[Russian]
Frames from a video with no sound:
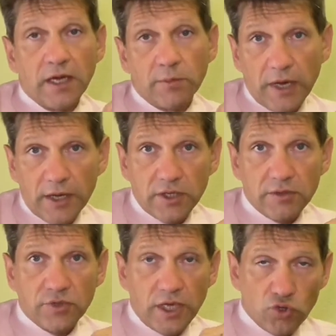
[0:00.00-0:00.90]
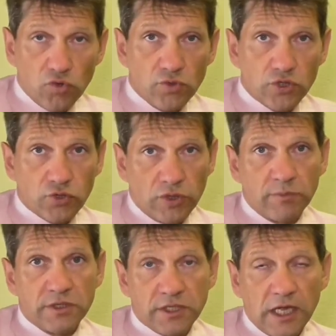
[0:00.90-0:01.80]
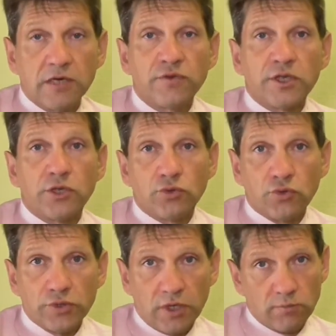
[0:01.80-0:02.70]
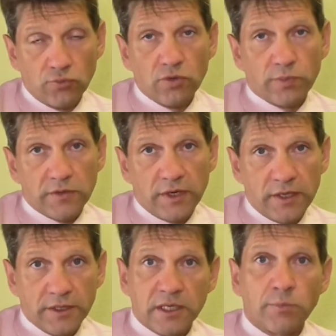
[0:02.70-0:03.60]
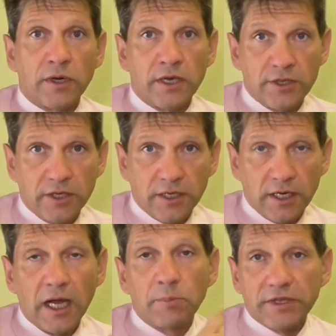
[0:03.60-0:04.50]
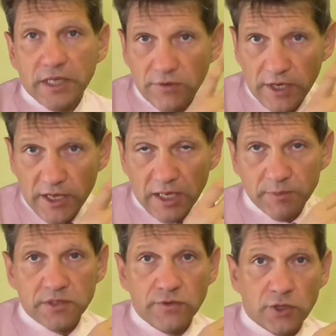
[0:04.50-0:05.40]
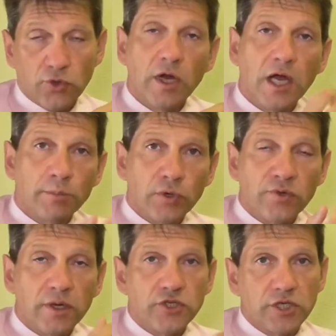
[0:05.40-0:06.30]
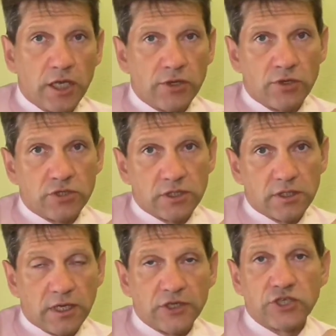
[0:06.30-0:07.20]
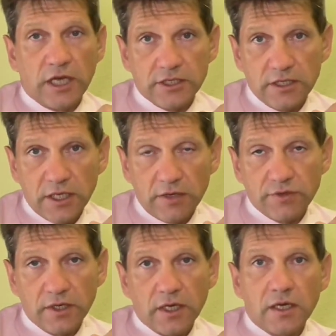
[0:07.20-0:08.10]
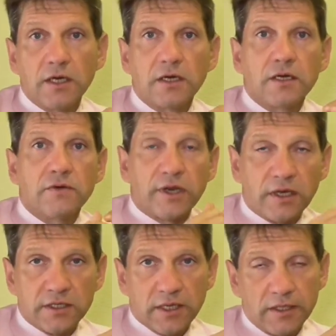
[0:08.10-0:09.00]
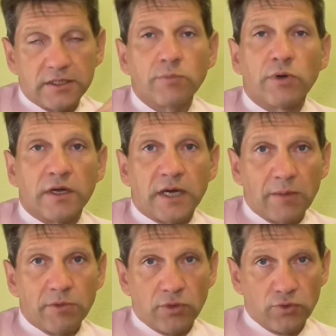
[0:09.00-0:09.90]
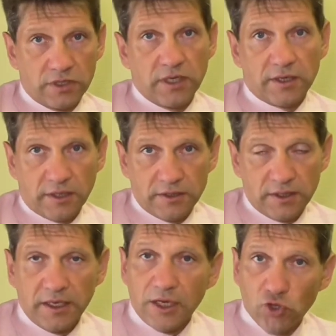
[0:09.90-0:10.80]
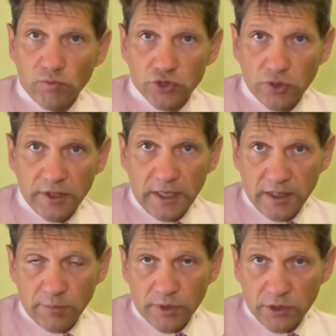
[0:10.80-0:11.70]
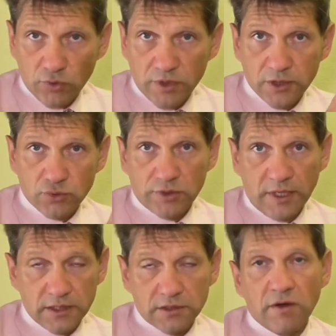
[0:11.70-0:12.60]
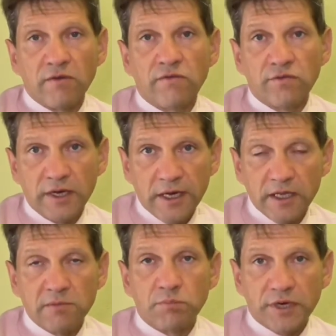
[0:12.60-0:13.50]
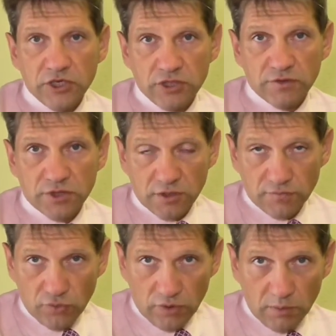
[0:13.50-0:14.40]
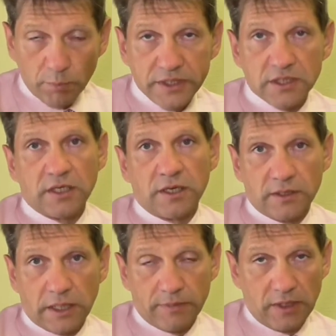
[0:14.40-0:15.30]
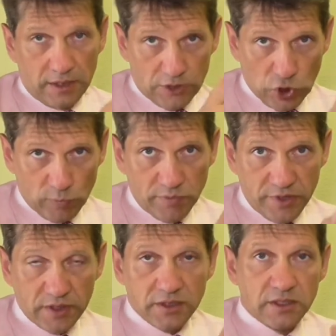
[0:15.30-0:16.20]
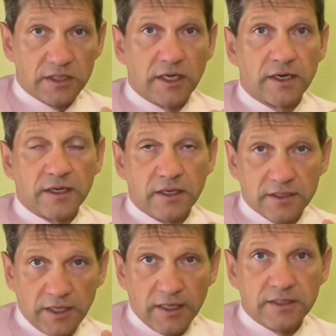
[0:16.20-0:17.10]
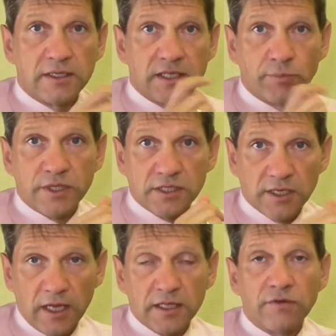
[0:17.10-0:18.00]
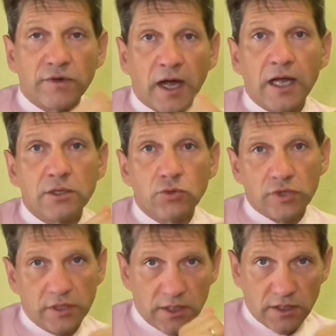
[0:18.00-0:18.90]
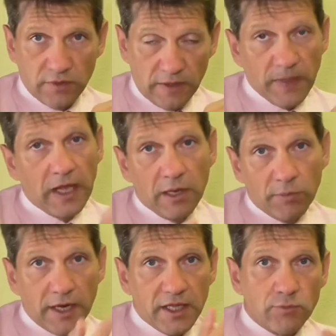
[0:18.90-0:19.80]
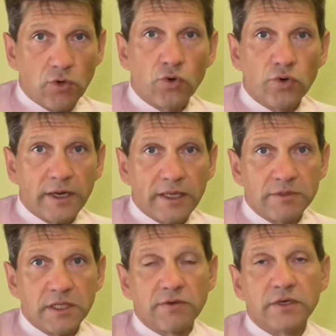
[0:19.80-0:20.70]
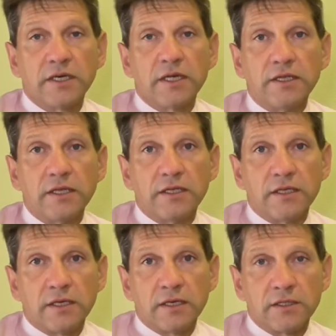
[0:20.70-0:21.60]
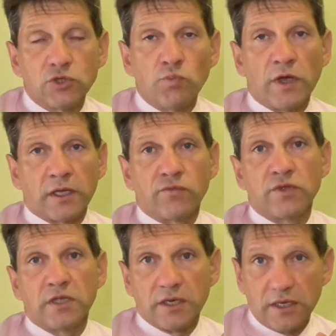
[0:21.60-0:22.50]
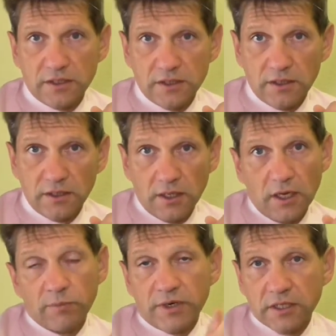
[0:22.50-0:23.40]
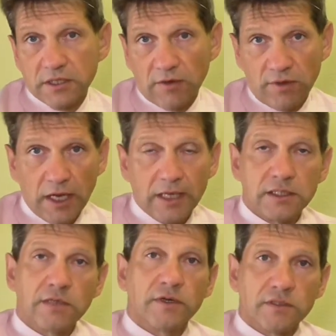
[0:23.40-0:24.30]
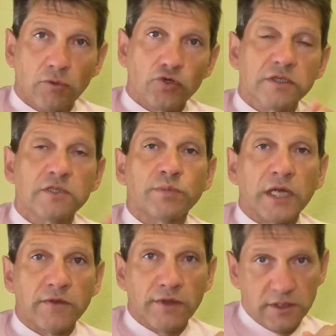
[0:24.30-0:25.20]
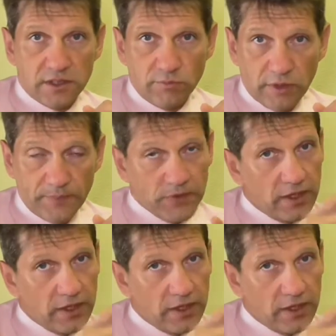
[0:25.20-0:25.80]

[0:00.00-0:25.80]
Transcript: Поэтому я думаю, что на местах в регионах будет проводиться политика под давлением сверху по увеличению числа частников – в реализации программы госгарантии. Я думаю, что данный подход государства выгоден прежде всего пациентам, чтобы медицинские организации за пациентов конкурировали. Поэтому органам здравоохранения субъектов федерации предоставляется возможность проявить себя.